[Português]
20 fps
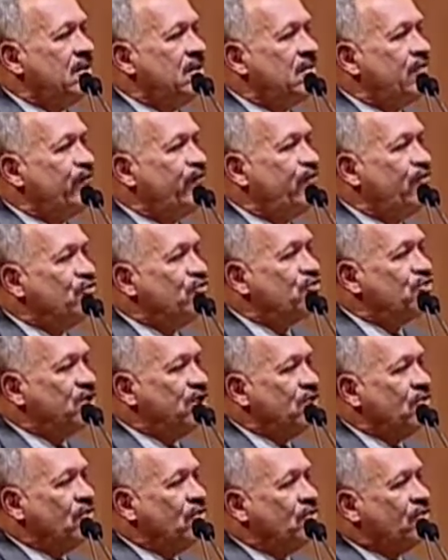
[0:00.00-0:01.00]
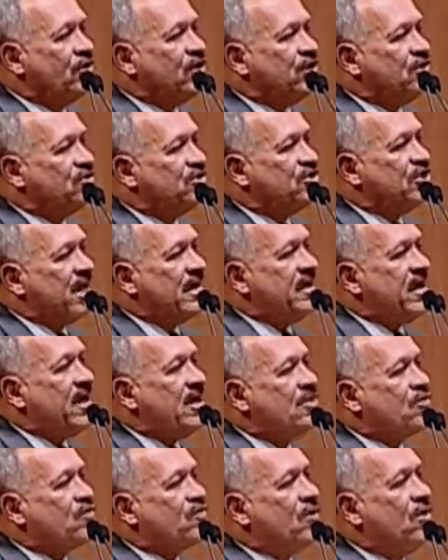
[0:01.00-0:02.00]
fugindo do Rio de
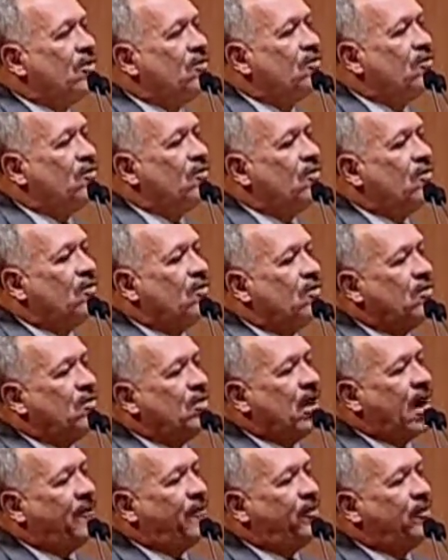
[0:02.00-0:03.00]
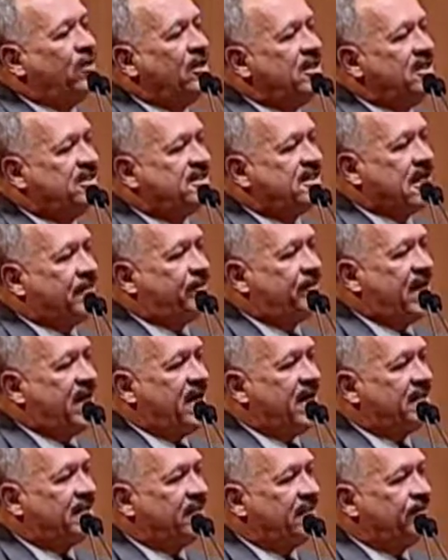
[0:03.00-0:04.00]
Janeiro quando a polícia
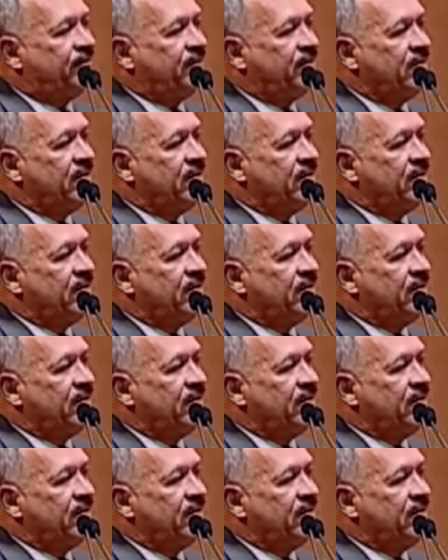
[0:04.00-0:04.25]
aperta